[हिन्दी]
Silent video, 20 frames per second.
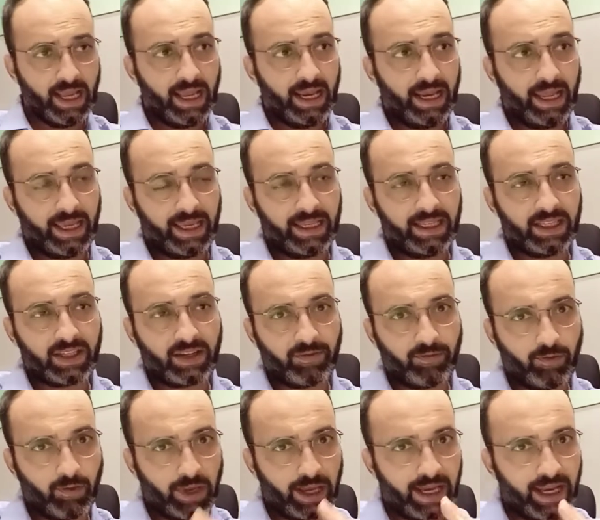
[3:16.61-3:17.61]
लेकिन
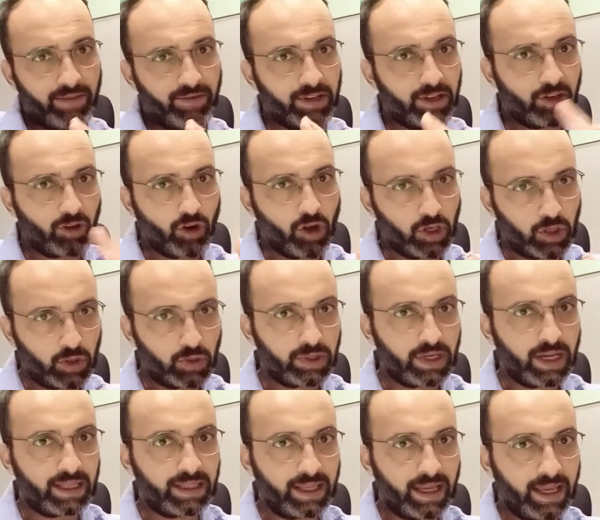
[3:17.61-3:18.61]
जब वो एक लेवल क्रॉस हो
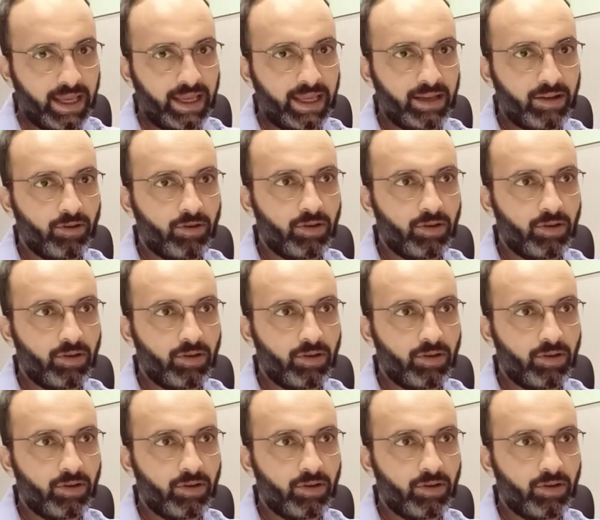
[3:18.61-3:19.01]
जाता है